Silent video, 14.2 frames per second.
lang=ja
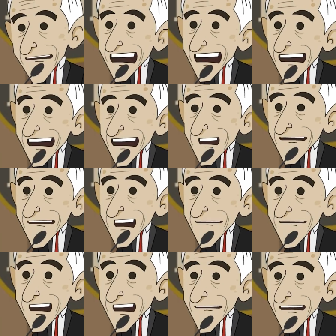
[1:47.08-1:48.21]
ゴールを設
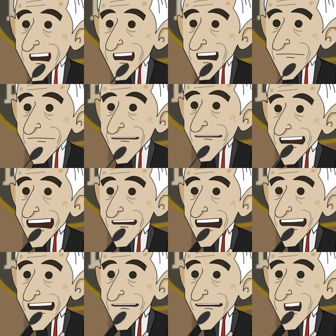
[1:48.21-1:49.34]
定する最初
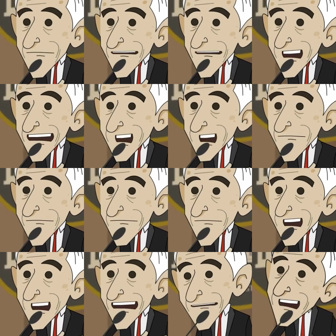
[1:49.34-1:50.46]
のステップは、
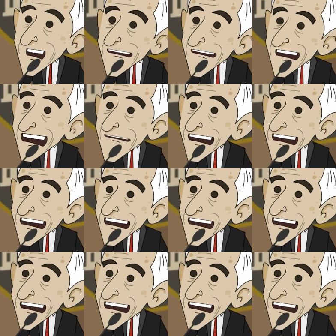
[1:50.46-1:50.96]
あなたの人